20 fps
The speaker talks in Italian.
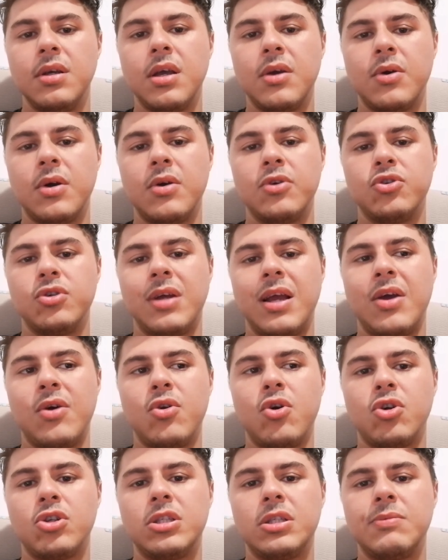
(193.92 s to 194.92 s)
è un, è
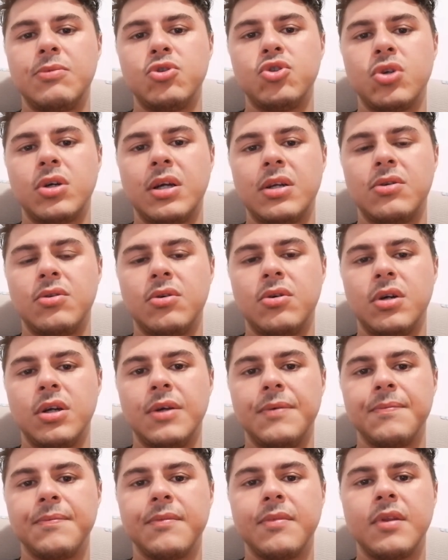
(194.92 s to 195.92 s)
un ottimo
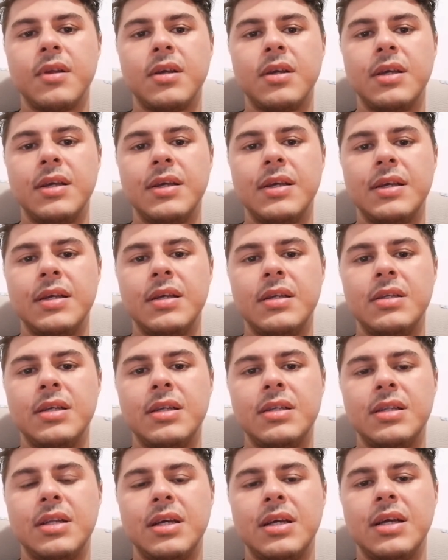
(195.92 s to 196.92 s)
giocatore. E
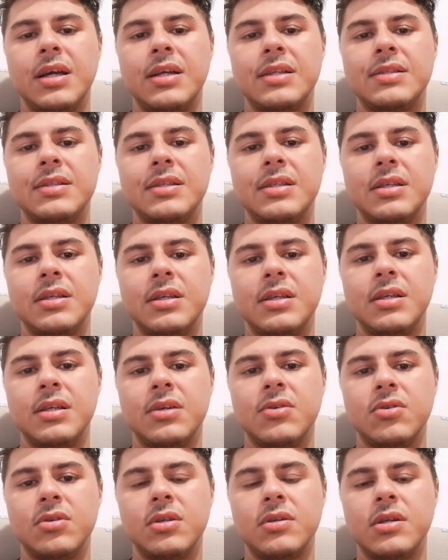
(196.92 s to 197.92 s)
niente ragazzi,
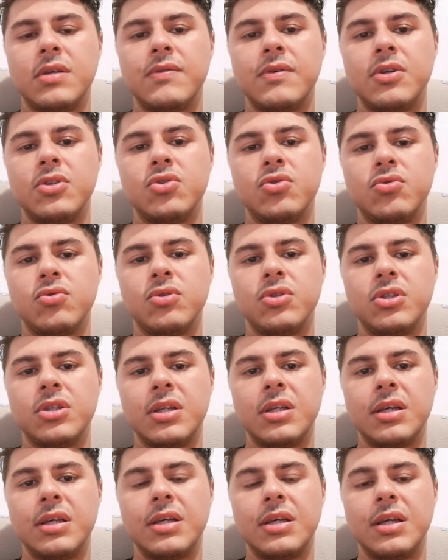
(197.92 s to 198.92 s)
cosa volevo
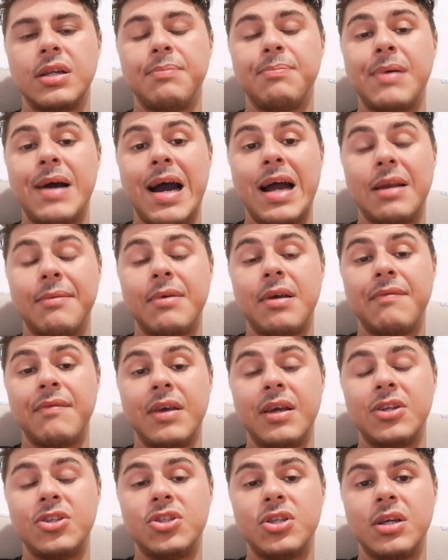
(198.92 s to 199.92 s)
aggiungere? Il Parma
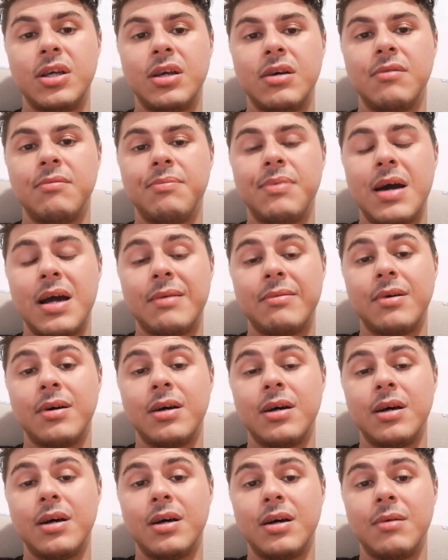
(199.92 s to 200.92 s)
invece è un
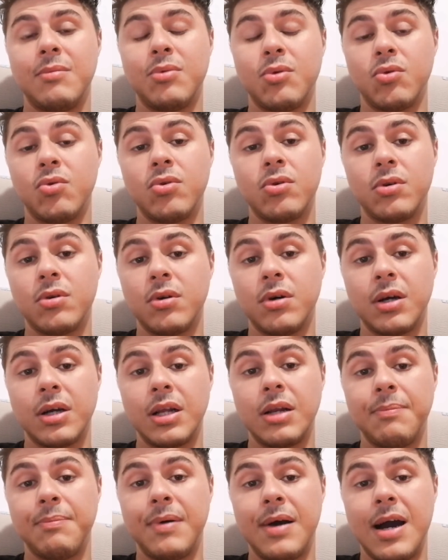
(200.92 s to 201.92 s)
Parma brutto,
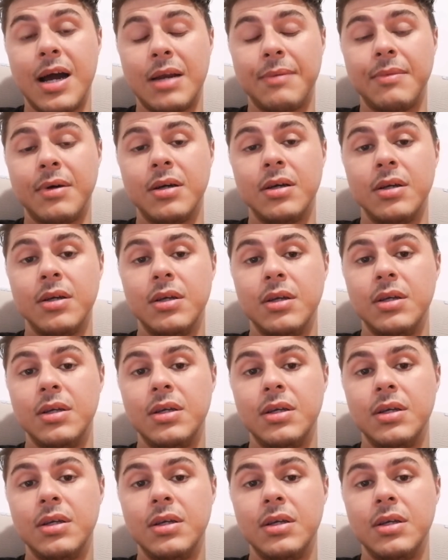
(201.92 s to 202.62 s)
anche il Parma